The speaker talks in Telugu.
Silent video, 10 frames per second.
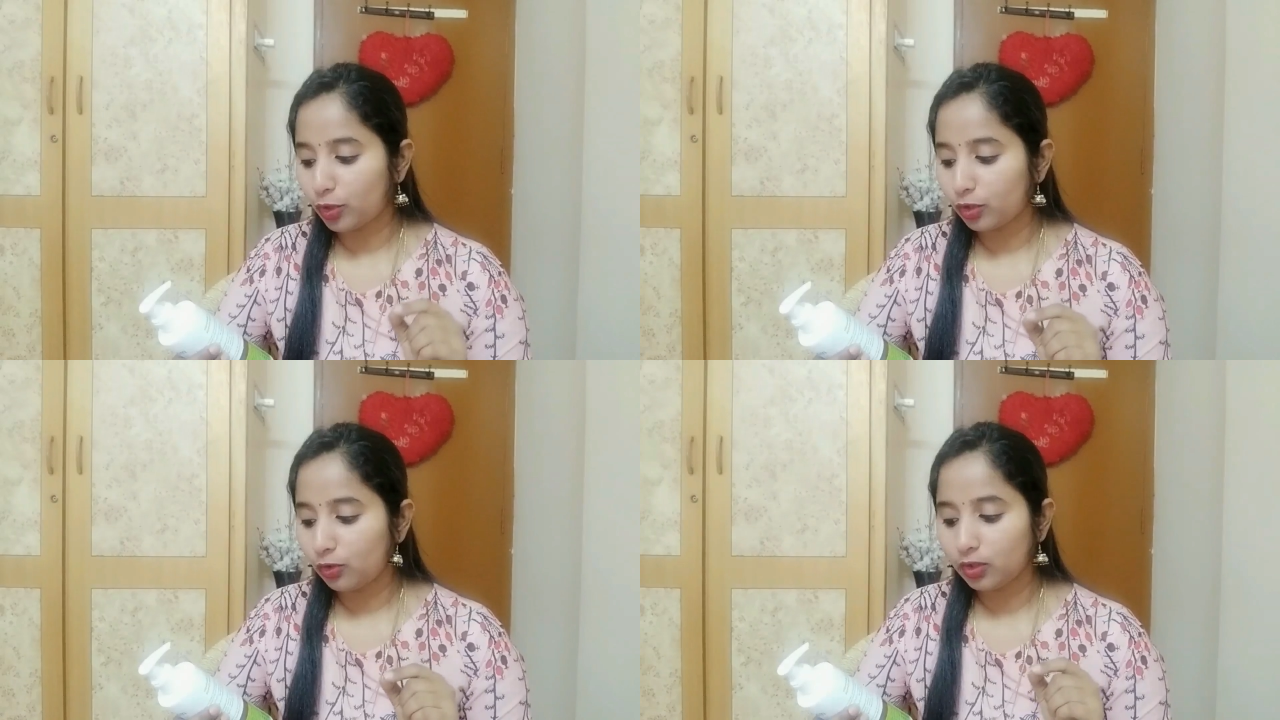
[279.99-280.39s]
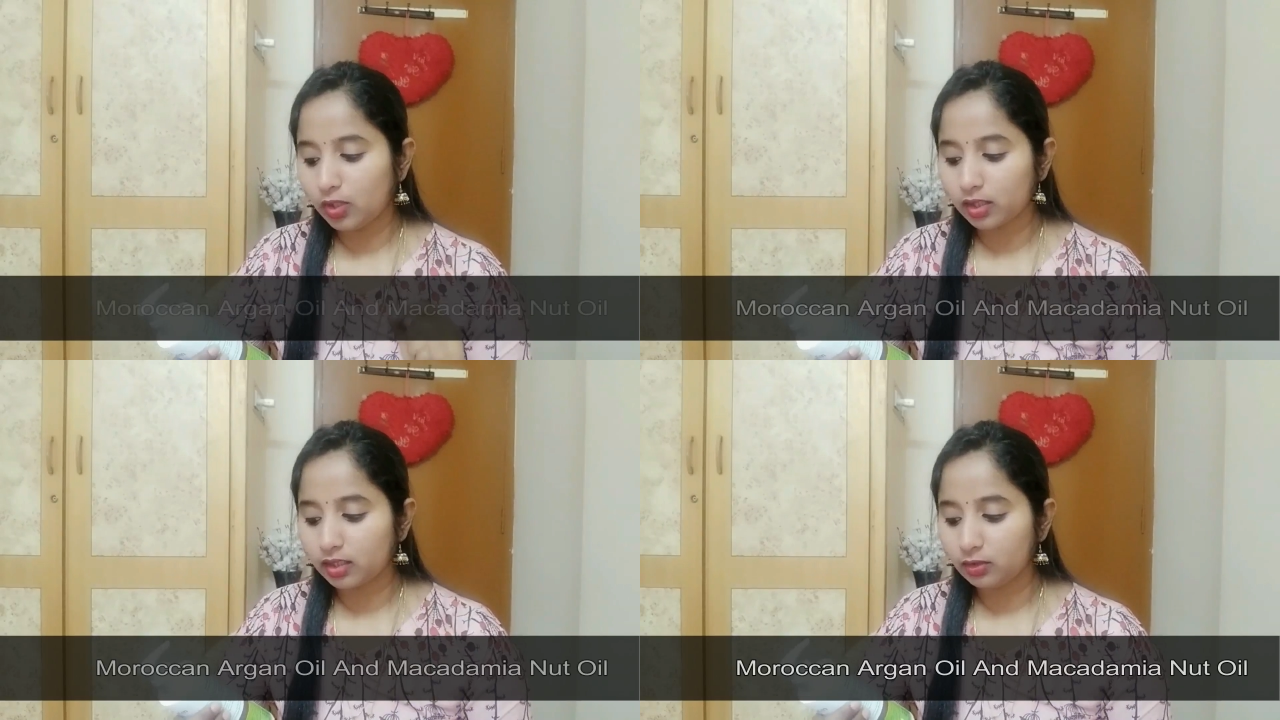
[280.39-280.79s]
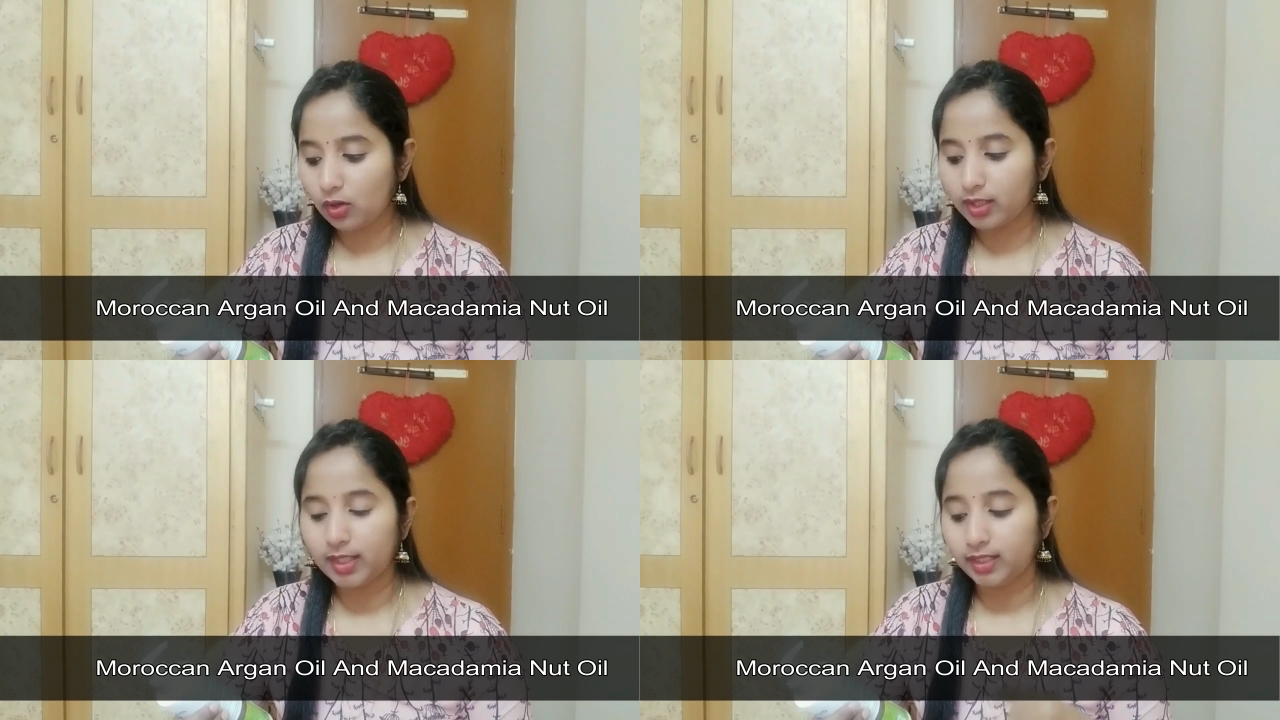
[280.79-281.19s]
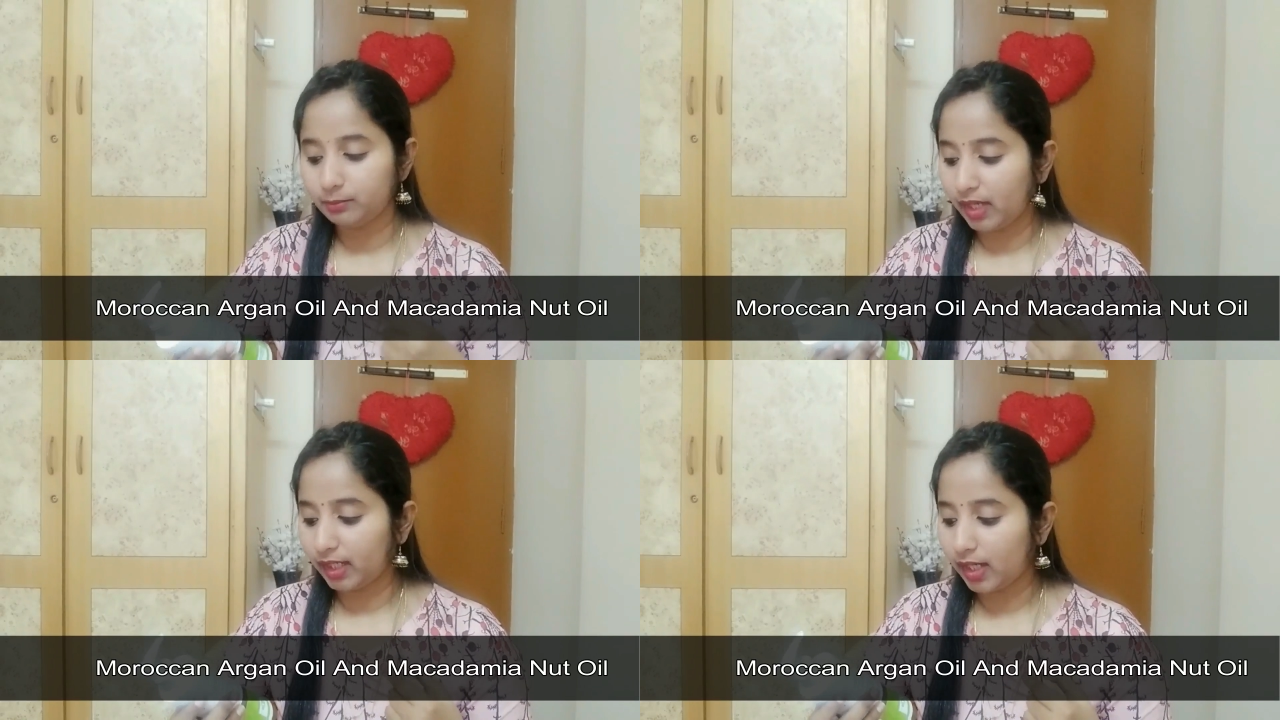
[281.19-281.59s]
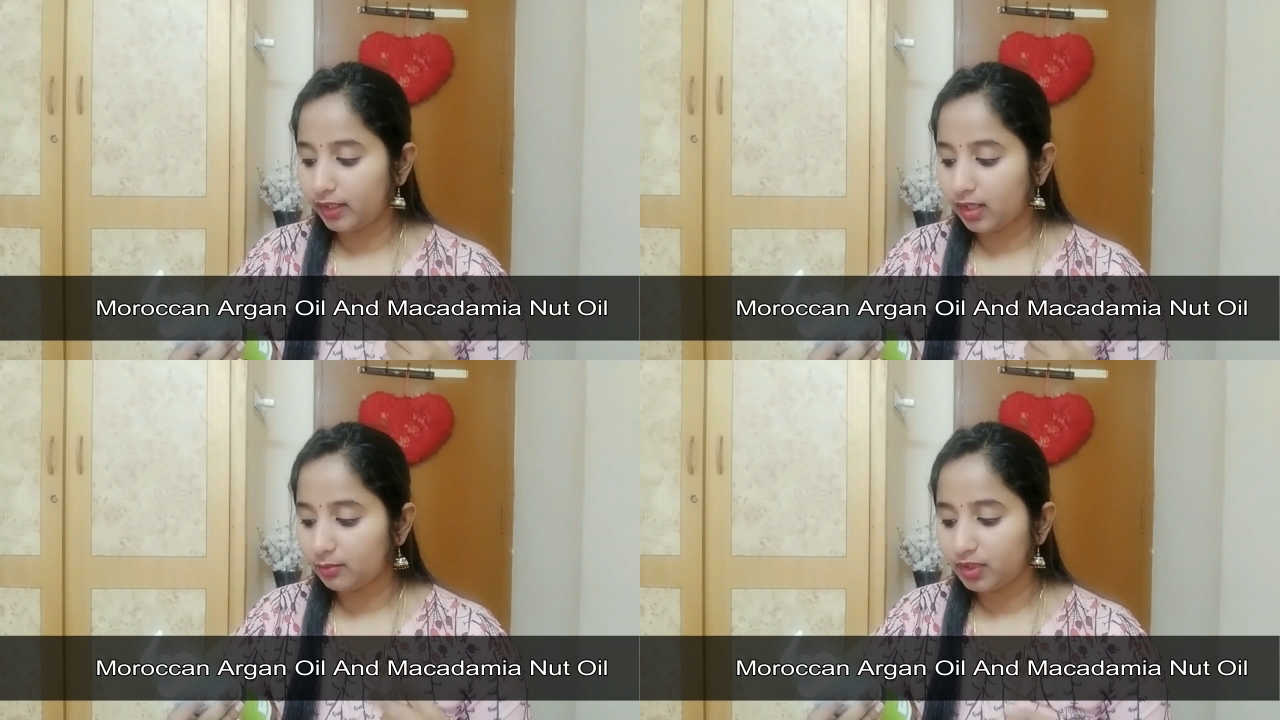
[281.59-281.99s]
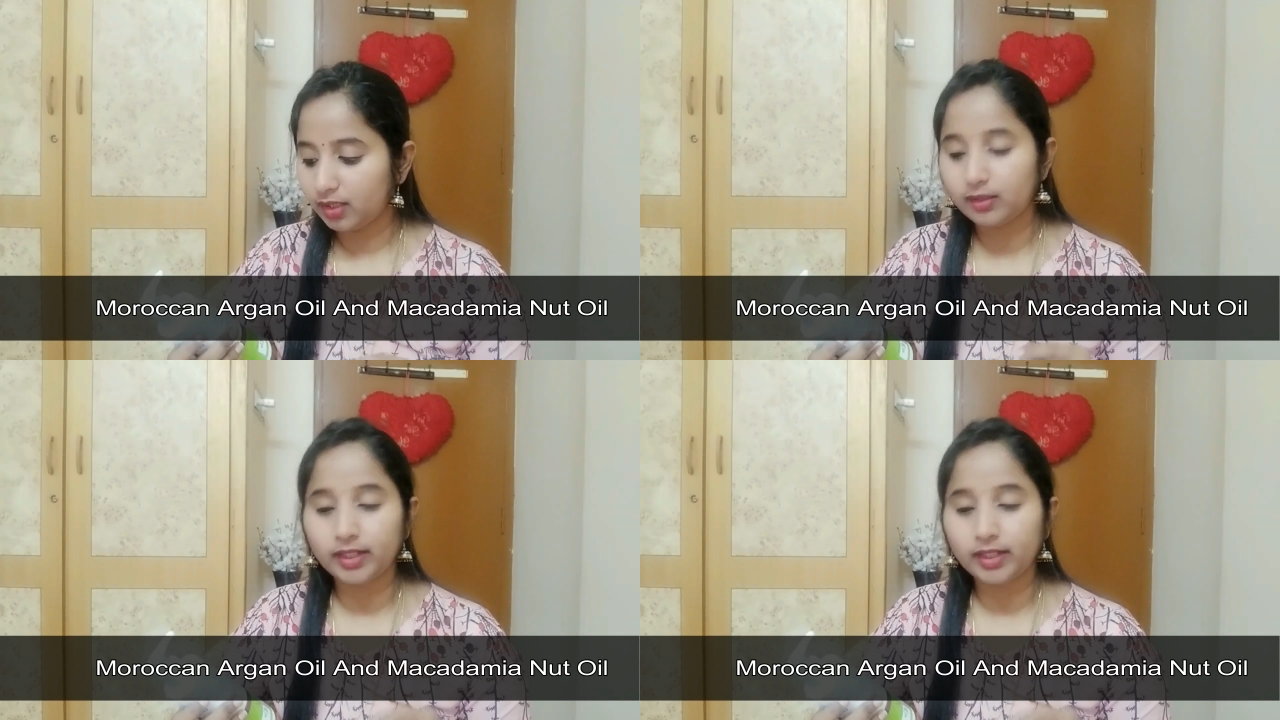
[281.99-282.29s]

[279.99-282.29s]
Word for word: మొరకోన్ ఆర్గన్ ఆయిల్ అండ్ మెకాడామియా